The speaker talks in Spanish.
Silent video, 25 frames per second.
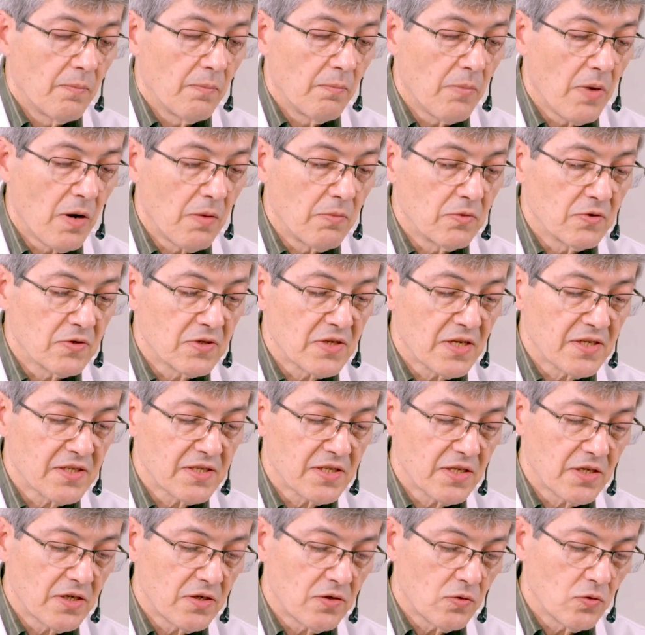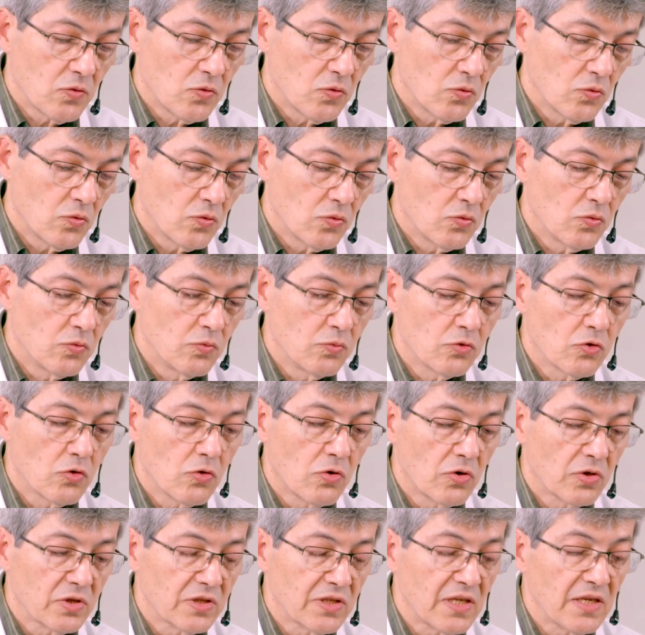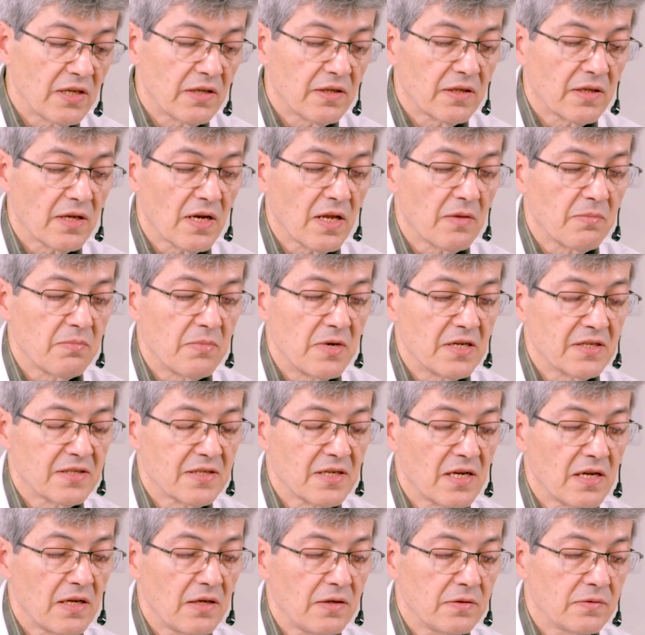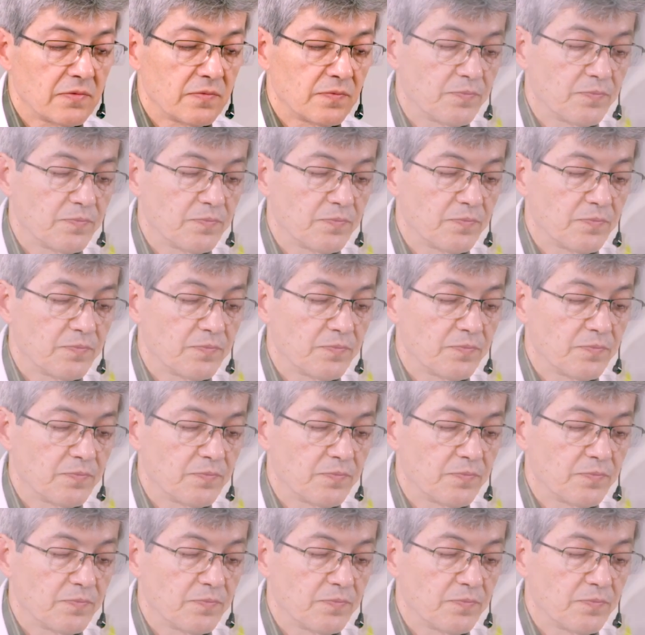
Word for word: Vamos a hacer un corte transversal,